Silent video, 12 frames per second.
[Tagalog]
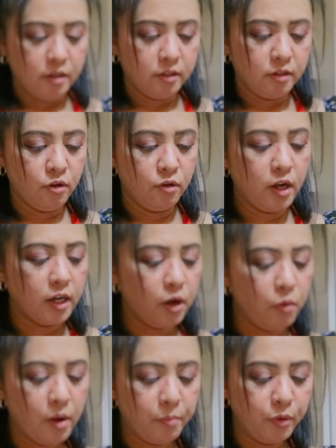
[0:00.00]
So,
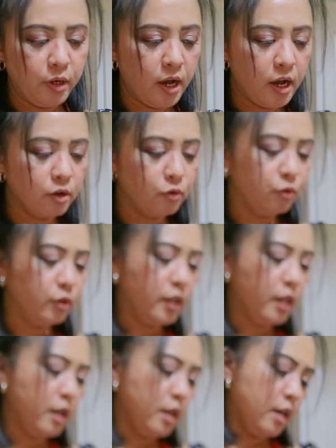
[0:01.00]
gagawa muna ako
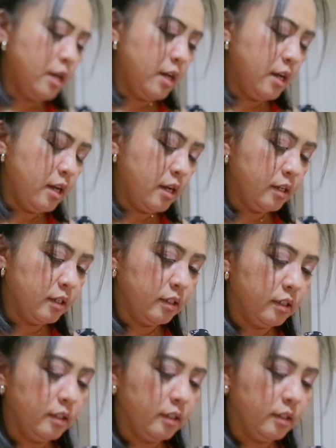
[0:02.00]
ng